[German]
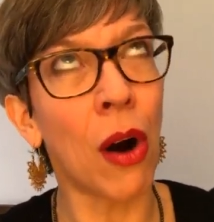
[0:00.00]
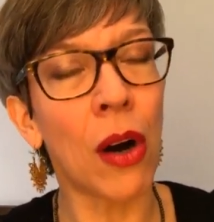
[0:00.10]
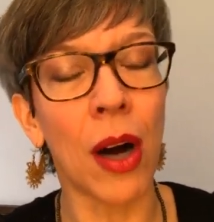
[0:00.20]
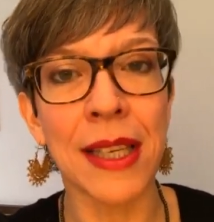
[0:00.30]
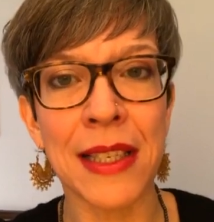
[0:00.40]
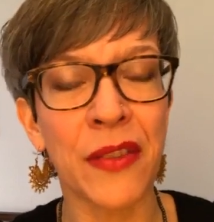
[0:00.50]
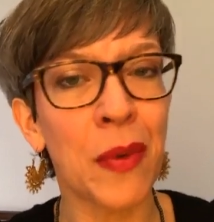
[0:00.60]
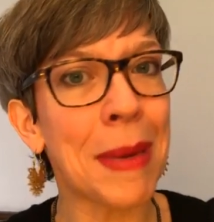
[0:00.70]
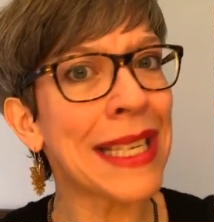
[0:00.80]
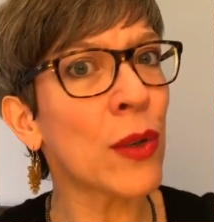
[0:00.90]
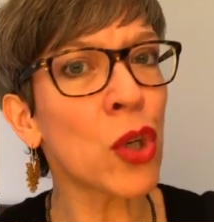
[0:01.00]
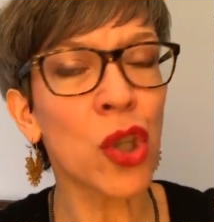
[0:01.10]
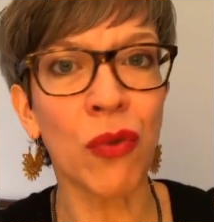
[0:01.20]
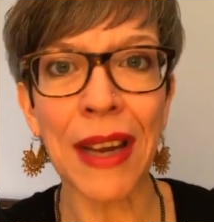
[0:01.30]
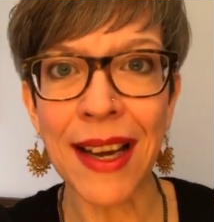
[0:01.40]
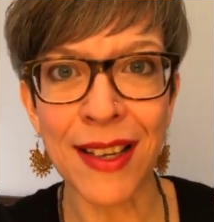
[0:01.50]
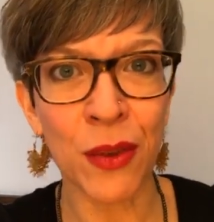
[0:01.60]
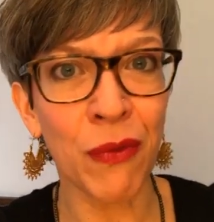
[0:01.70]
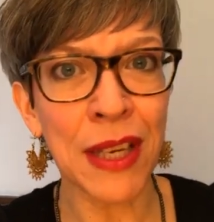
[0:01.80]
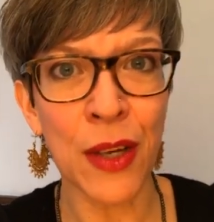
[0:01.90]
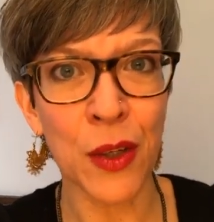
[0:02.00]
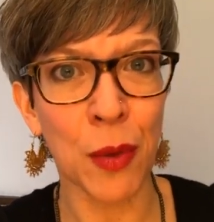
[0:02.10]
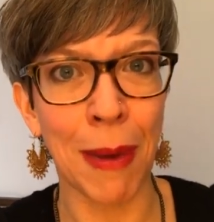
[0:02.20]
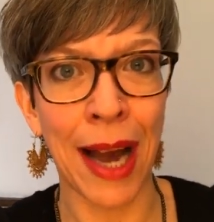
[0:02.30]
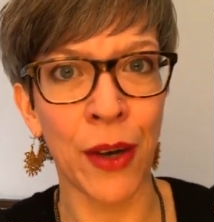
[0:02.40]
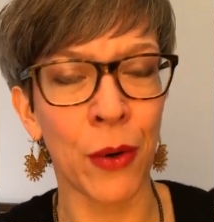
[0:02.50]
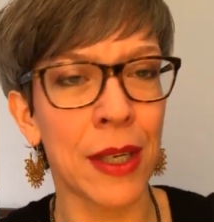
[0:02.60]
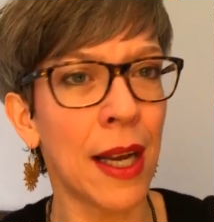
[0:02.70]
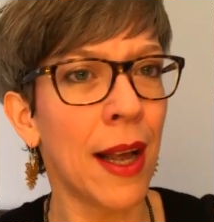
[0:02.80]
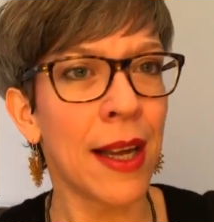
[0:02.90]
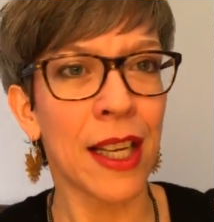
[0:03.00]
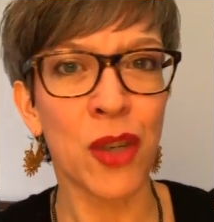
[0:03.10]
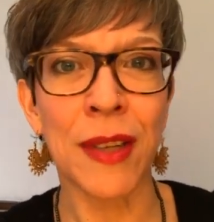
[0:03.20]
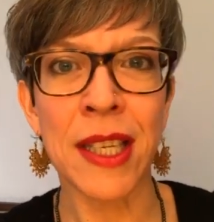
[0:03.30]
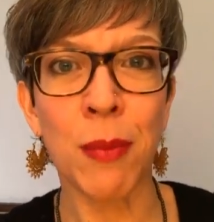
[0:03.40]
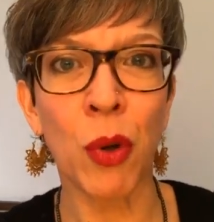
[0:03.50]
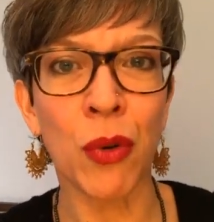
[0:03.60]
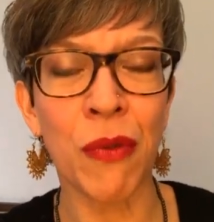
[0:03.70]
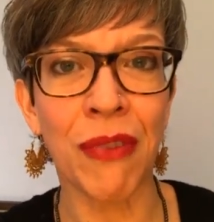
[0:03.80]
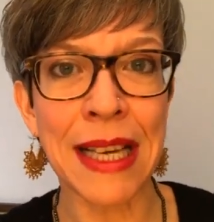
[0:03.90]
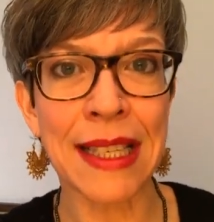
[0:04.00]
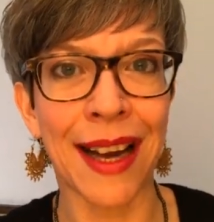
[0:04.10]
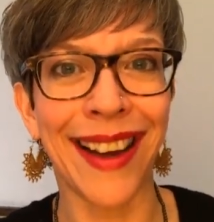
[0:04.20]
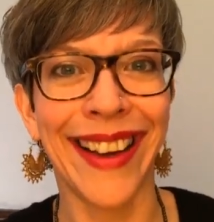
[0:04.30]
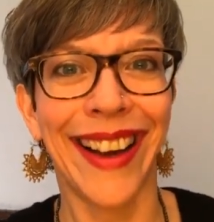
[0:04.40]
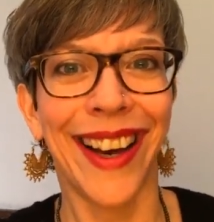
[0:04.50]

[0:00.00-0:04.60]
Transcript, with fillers: oh Gott, es ist für mich so schwer, so ein Video zu machen und da schwitze ich Blut und Wasser.